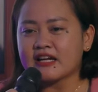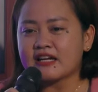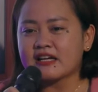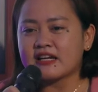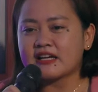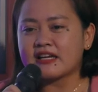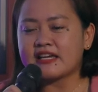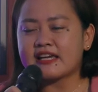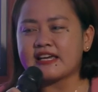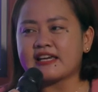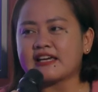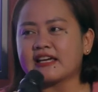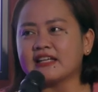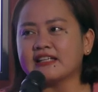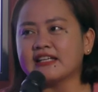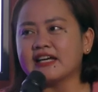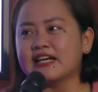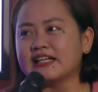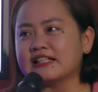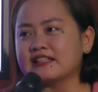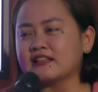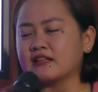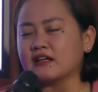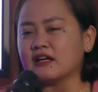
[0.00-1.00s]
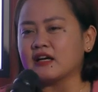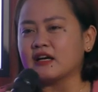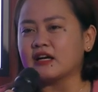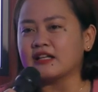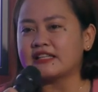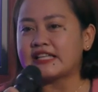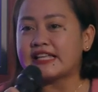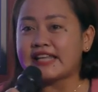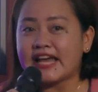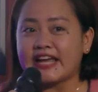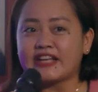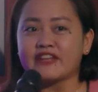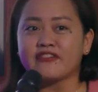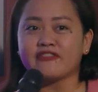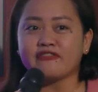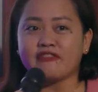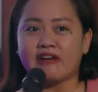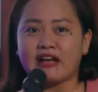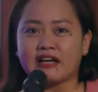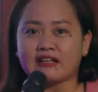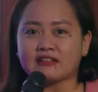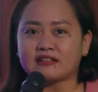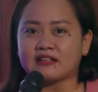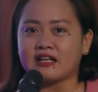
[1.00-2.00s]
he cannot uh, deny the
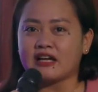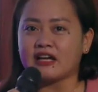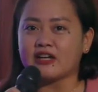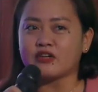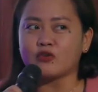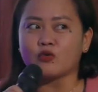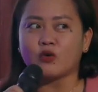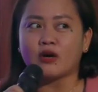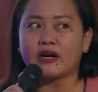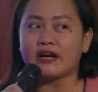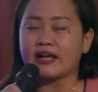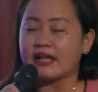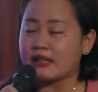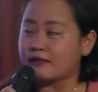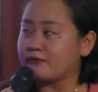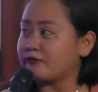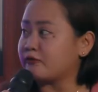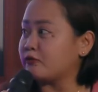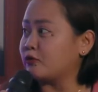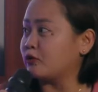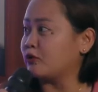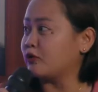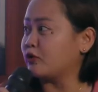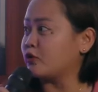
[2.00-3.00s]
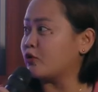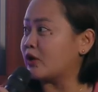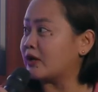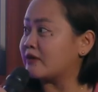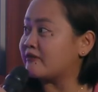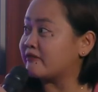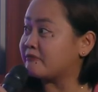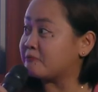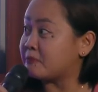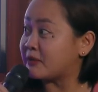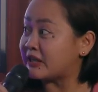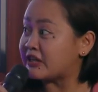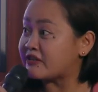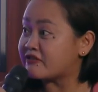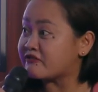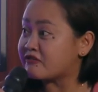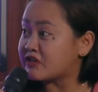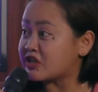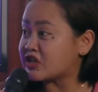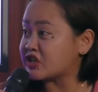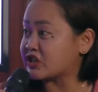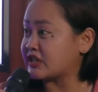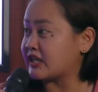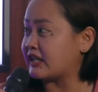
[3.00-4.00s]
fact na you are helpful, you are
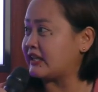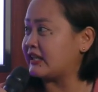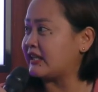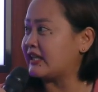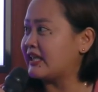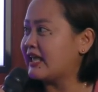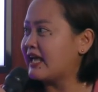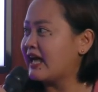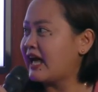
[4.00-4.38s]
beneficial,